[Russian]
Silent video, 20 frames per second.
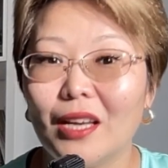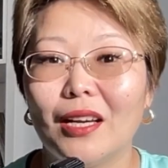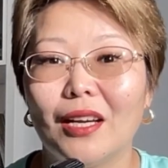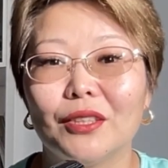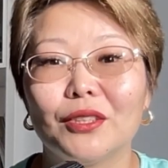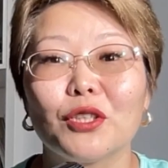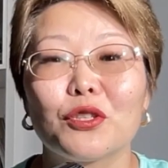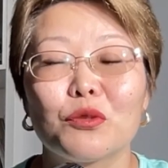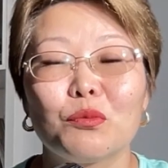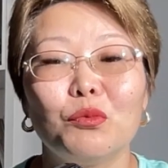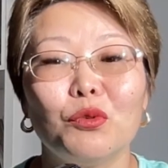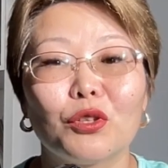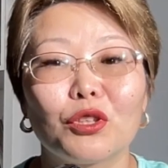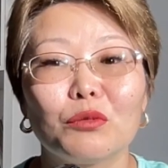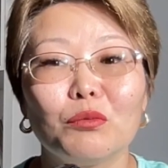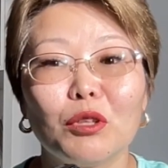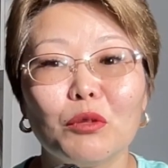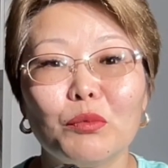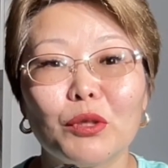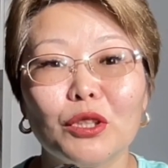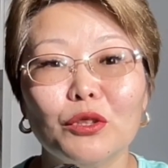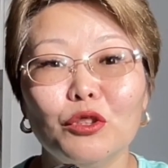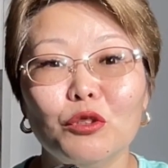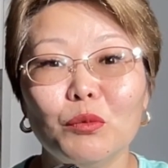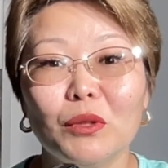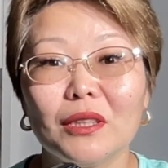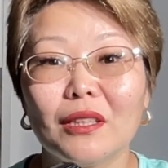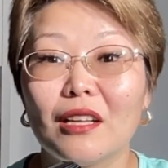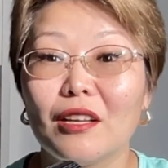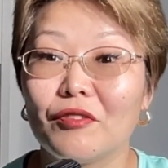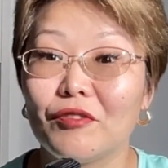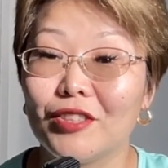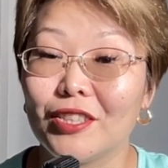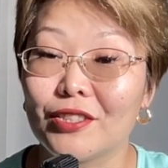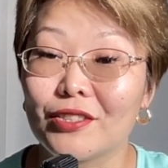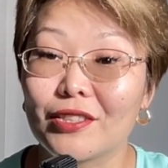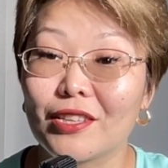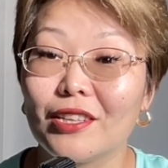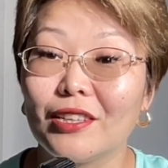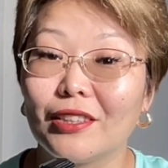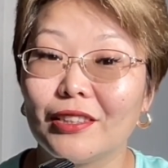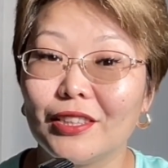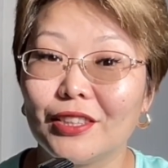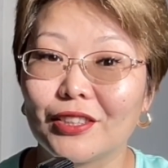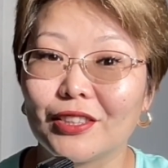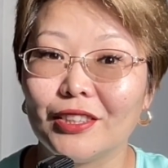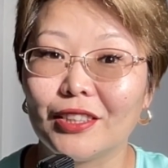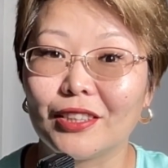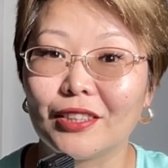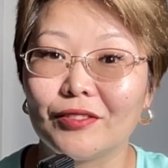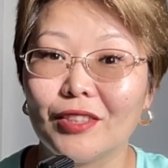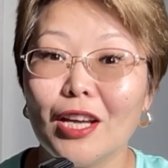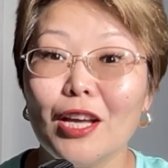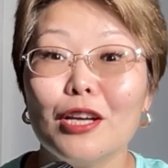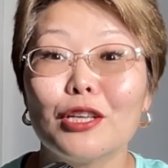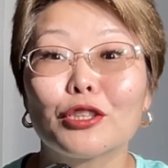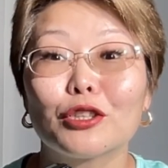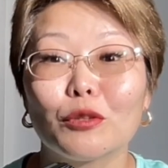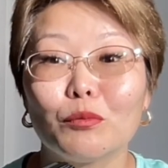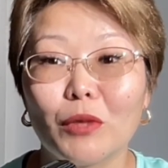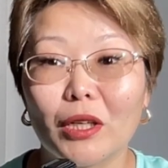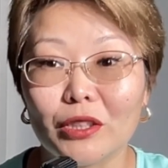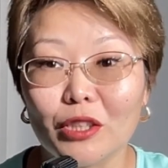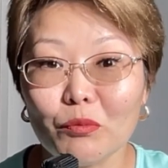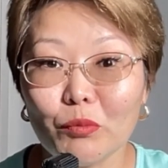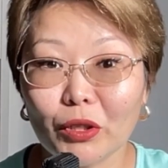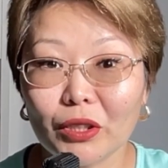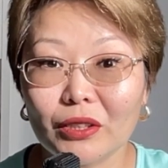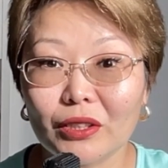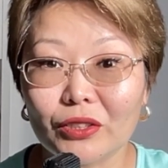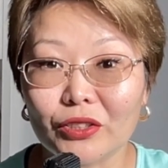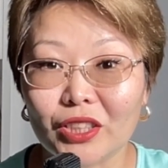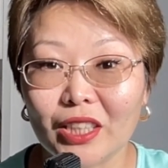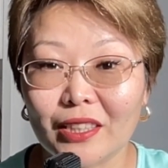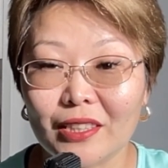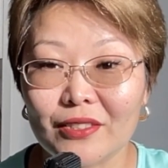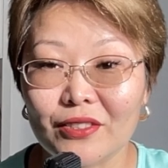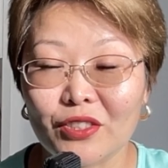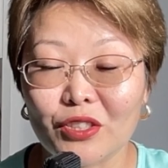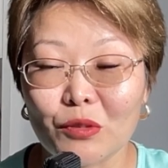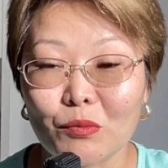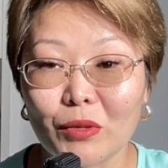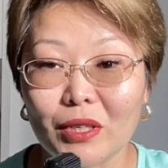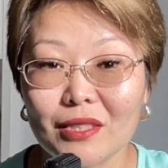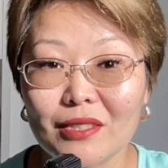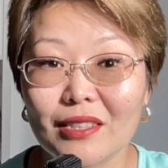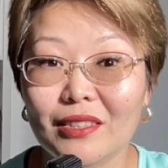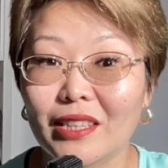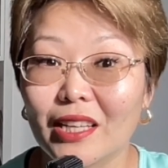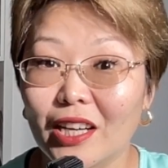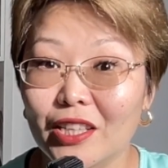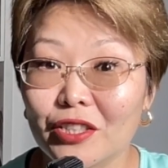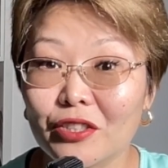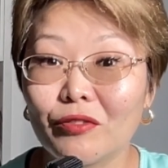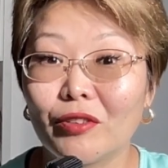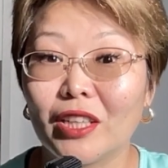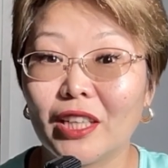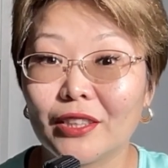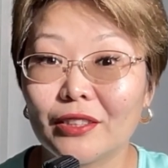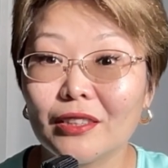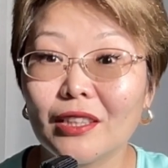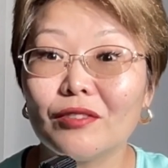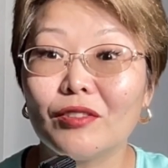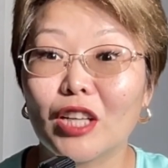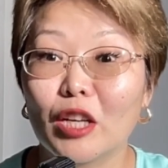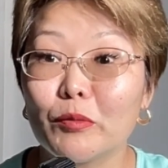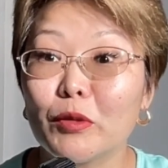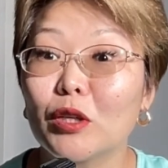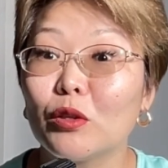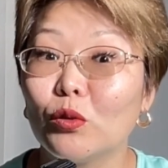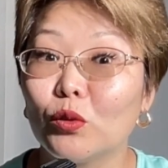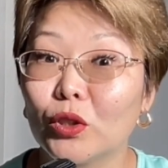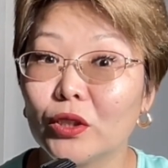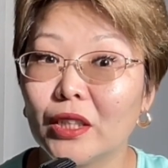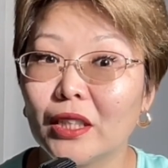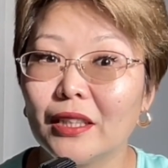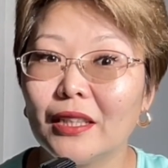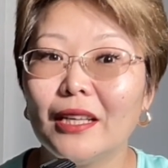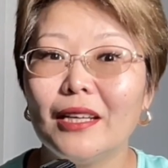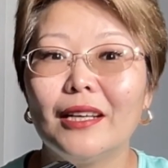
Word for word: Этот спорт был придуман для финских лыжников, чтобы они продолжали заниматься даже в летнее время года.